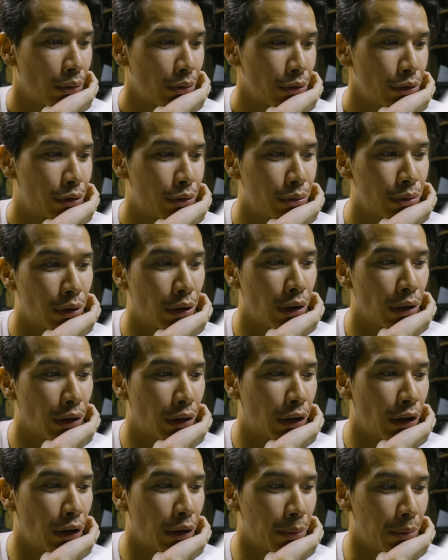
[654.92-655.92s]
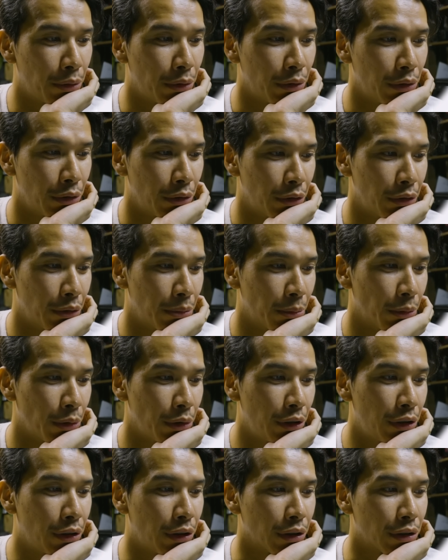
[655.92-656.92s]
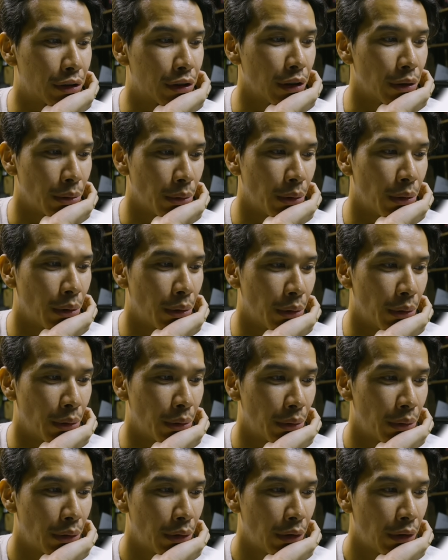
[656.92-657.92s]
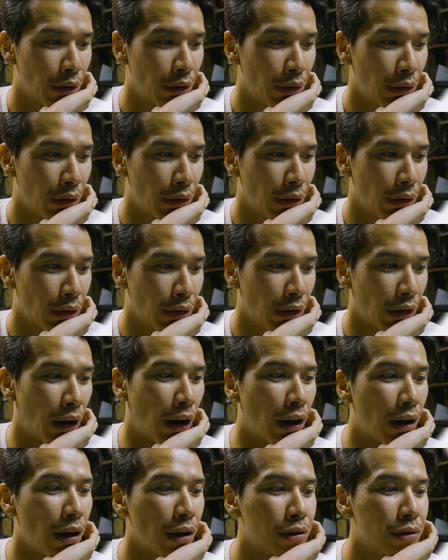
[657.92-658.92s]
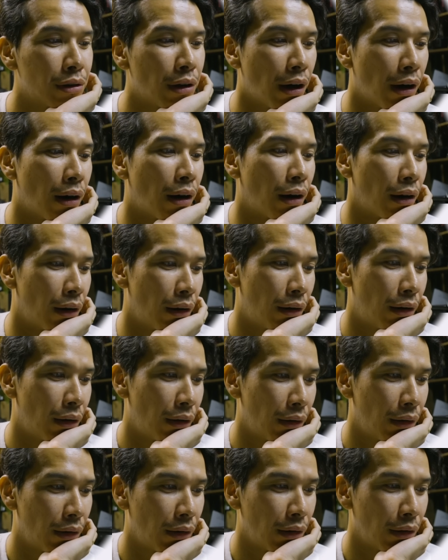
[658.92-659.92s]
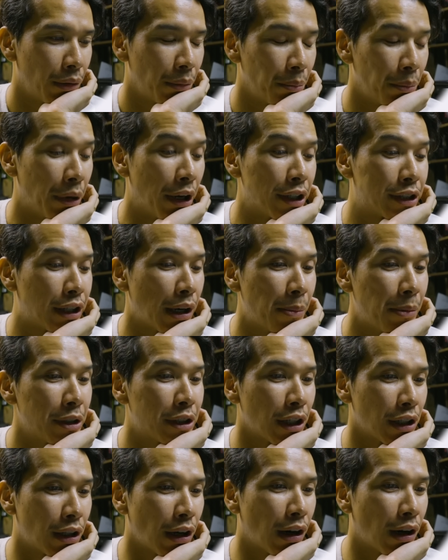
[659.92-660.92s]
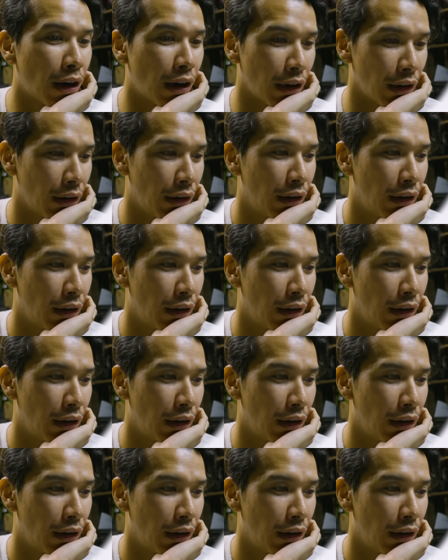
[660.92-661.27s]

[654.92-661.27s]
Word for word: 充電ケーブルもいいんですけど、価格がめちゃめちゃ高